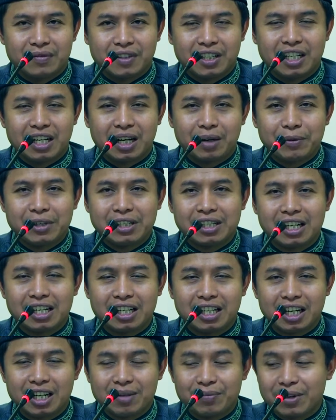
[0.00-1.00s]
tidak bisa
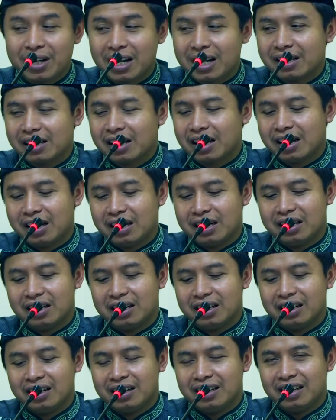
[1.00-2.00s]
dengan perasaan,
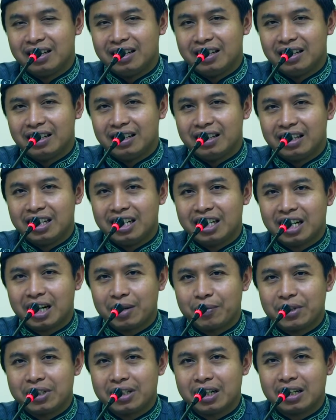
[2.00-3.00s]

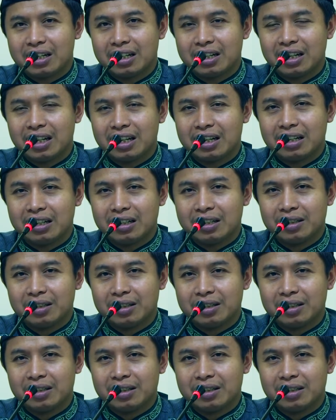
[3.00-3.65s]
tidak bisa dengan